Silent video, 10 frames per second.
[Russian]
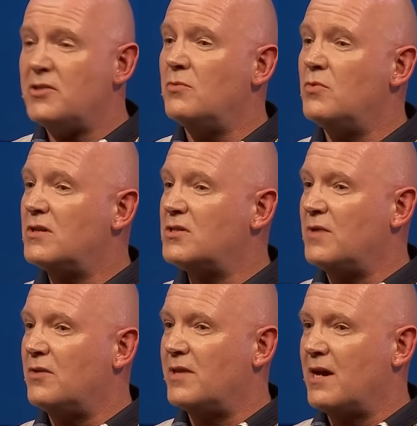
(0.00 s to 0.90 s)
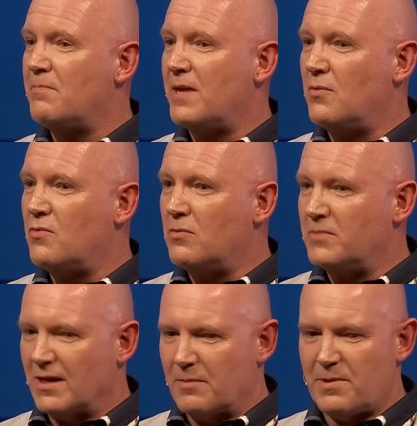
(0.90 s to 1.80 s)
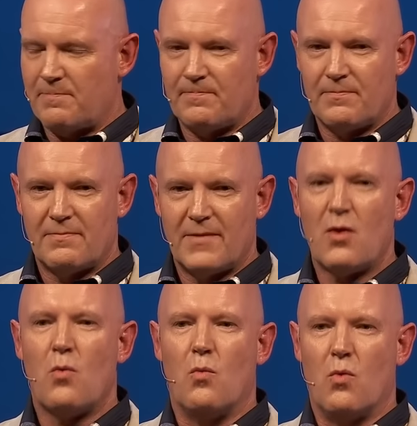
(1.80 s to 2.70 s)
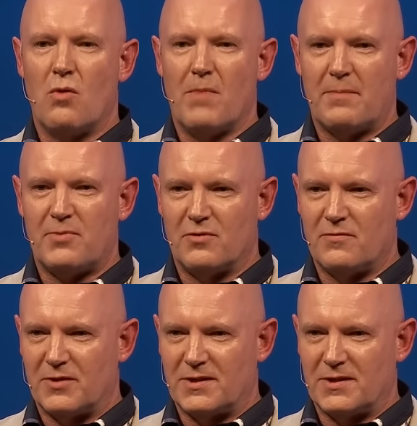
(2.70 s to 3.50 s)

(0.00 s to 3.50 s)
не работает хорошо без предварительного прогрева. Разогрейте свой